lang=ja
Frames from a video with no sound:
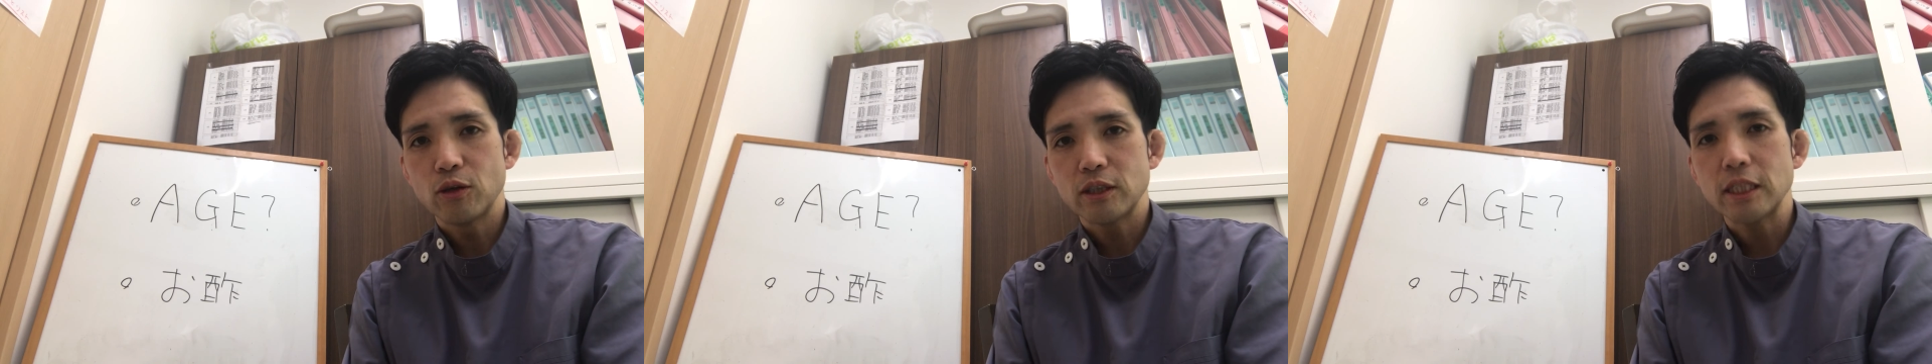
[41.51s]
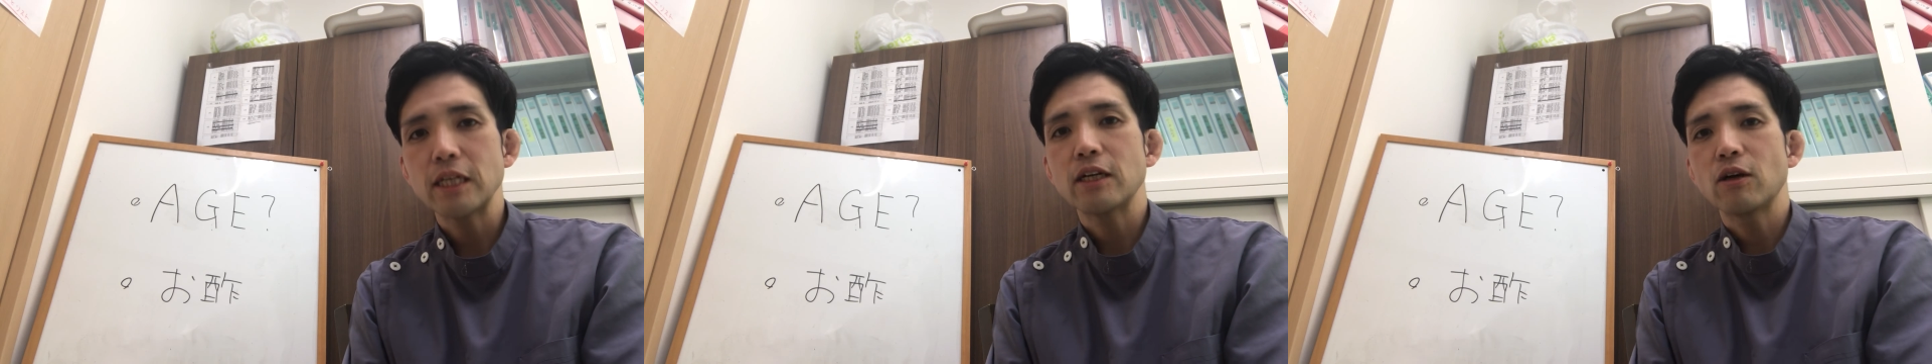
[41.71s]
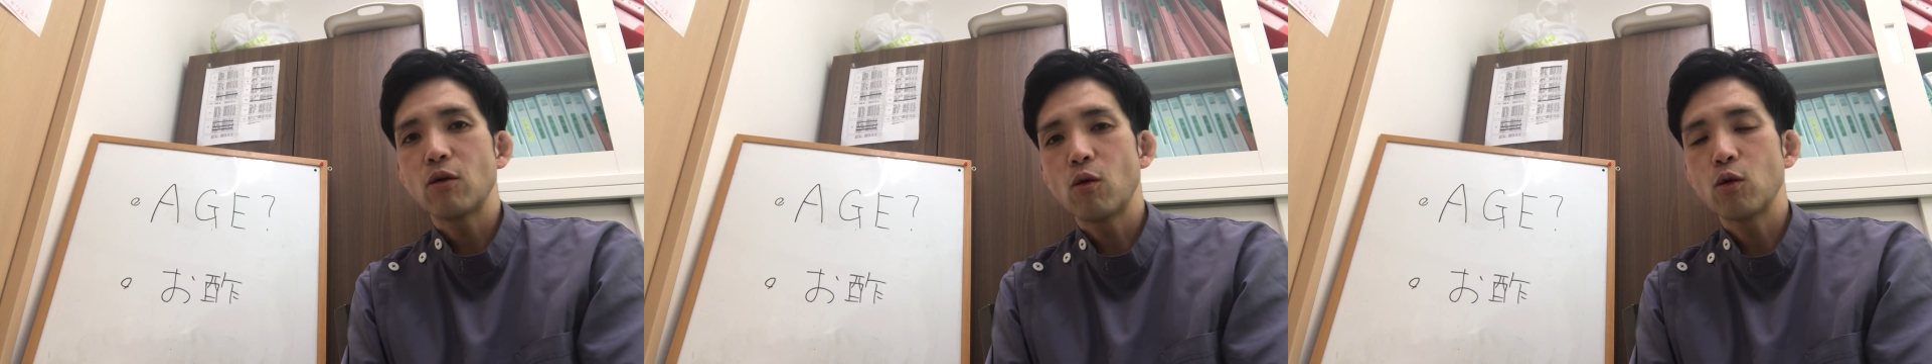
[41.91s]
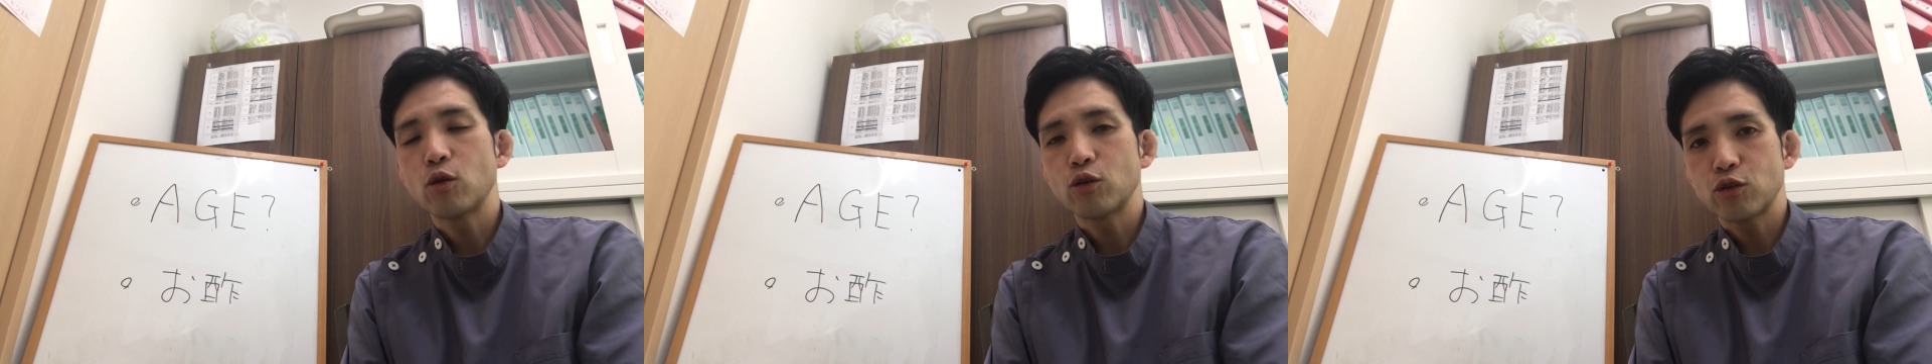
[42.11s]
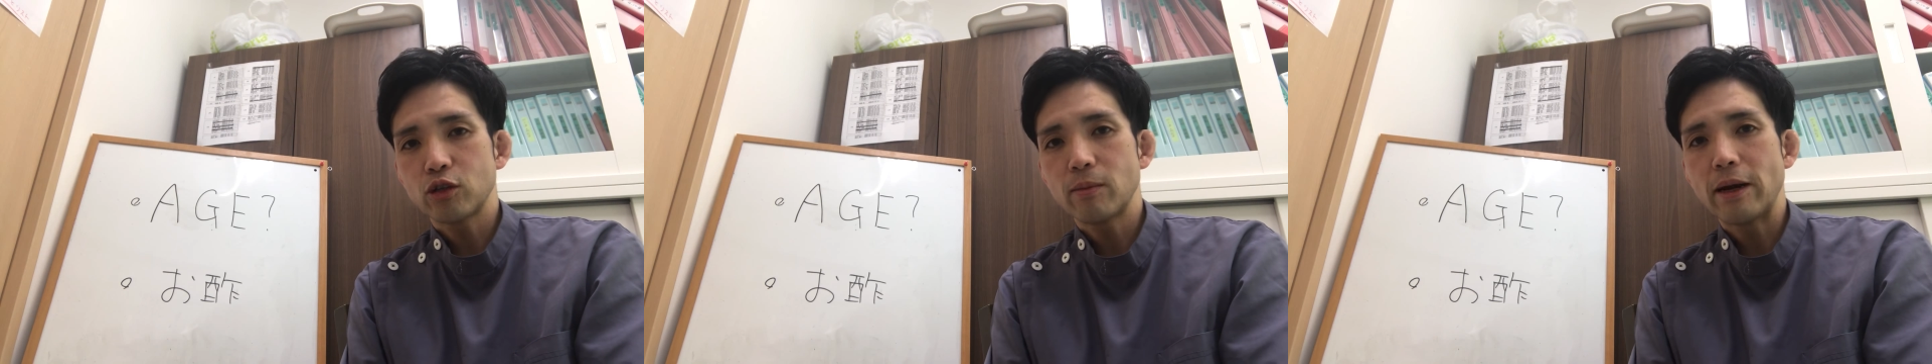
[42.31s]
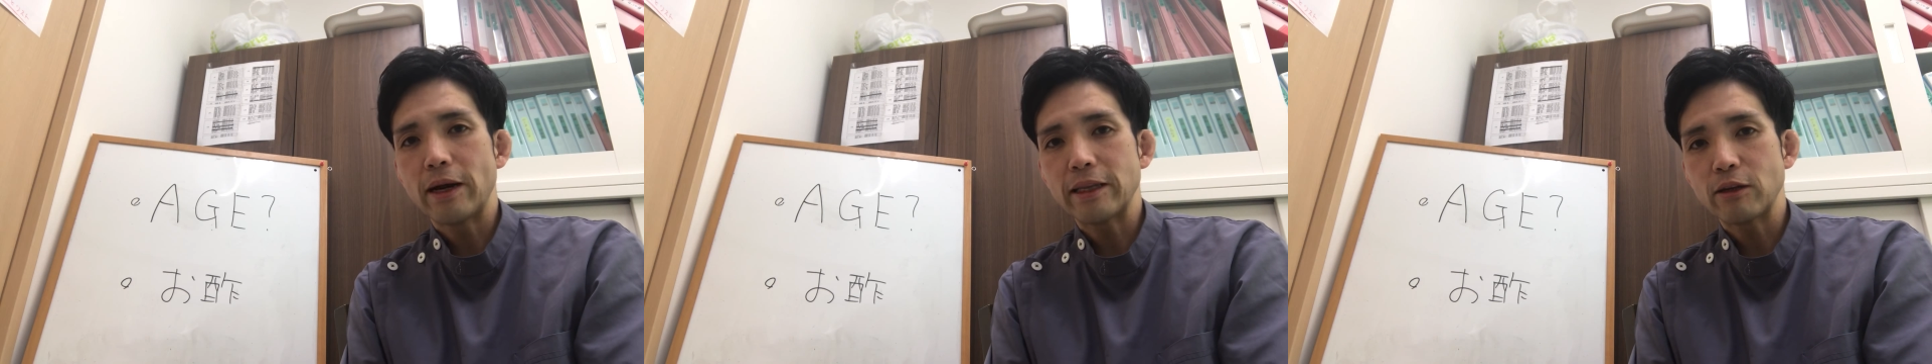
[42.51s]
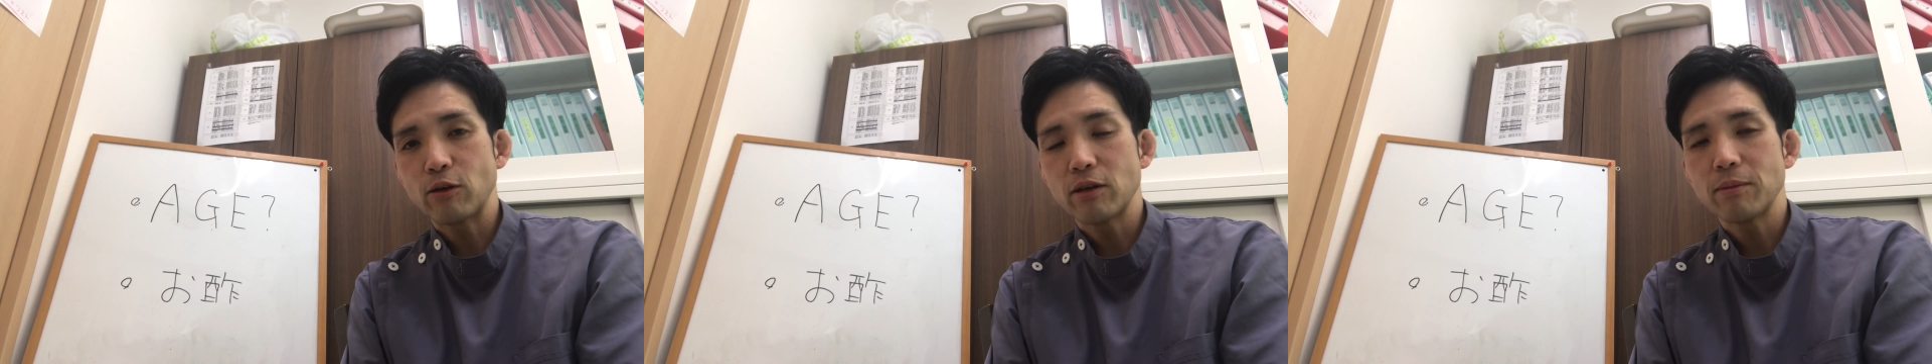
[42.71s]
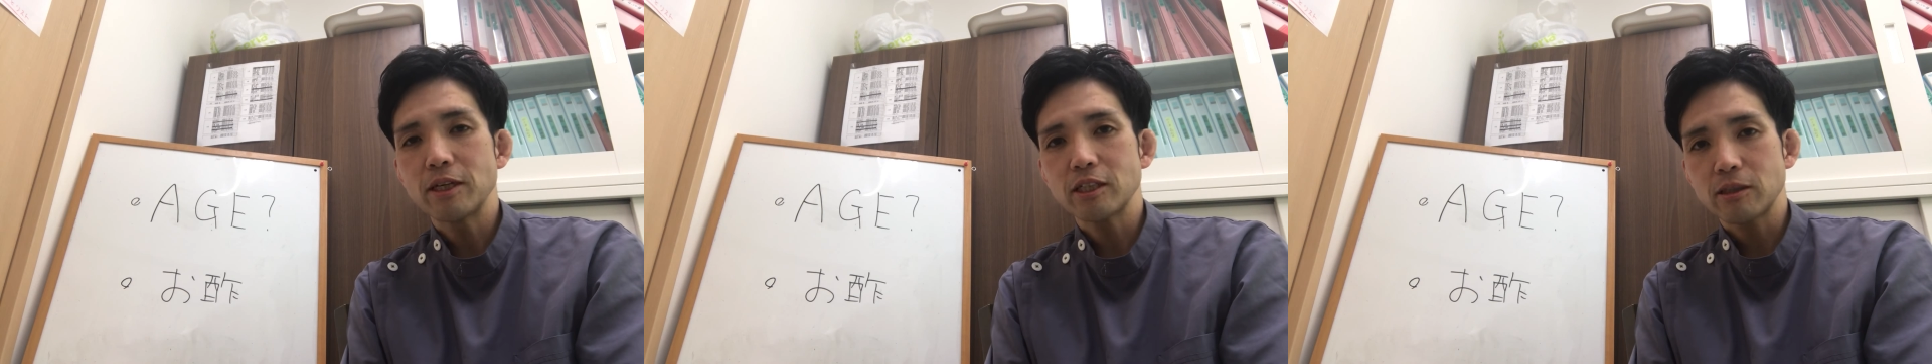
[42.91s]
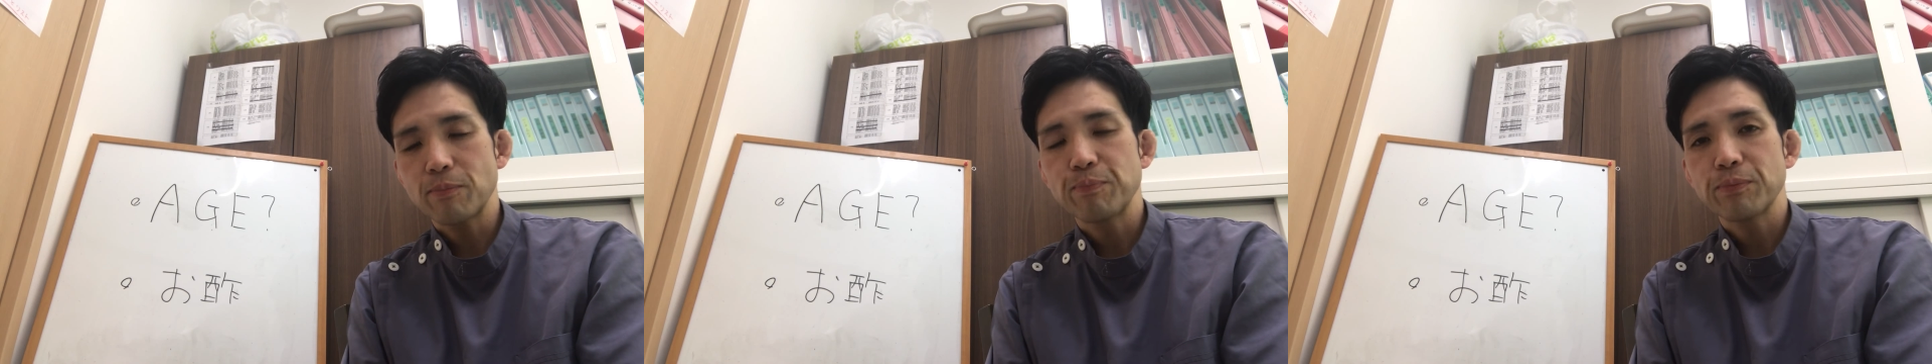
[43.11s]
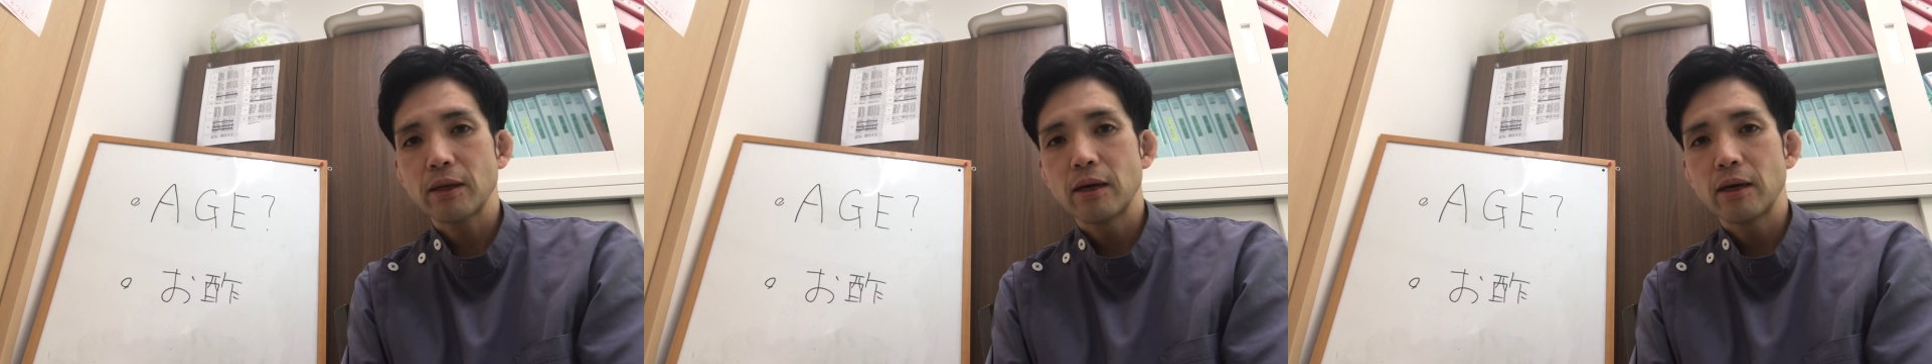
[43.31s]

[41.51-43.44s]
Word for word: に多く含まれております、